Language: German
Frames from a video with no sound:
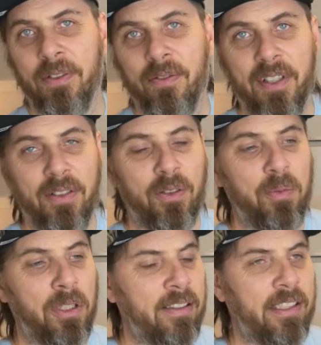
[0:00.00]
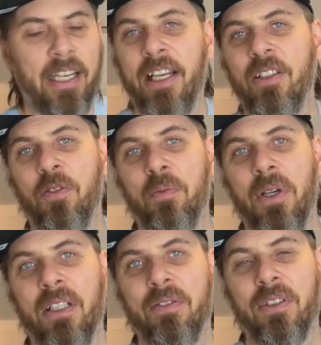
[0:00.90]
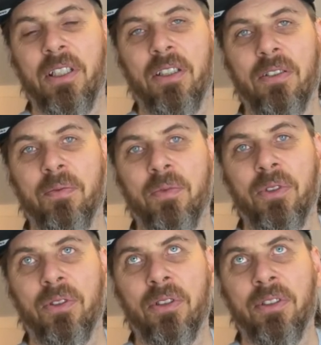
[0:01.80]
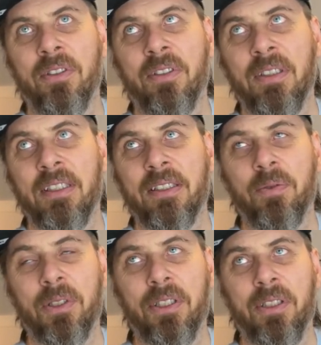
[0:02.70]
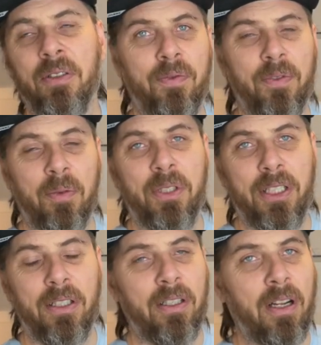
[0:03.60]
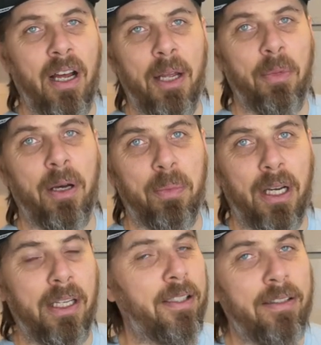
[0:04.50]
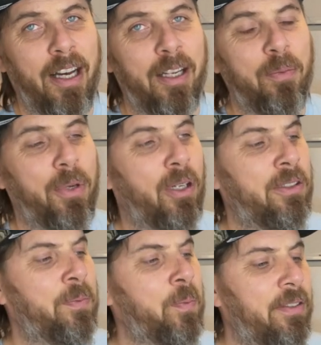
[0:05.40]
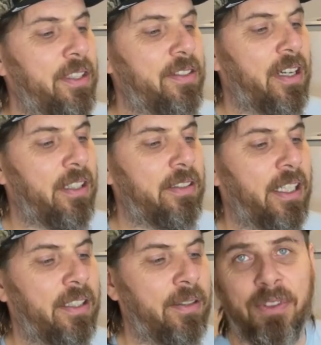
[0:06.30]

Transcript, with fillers: was auch immer, direkt auf dem Markt verkaufen und das wirklich in Familienheimarbeit anbauen, die sagen, na,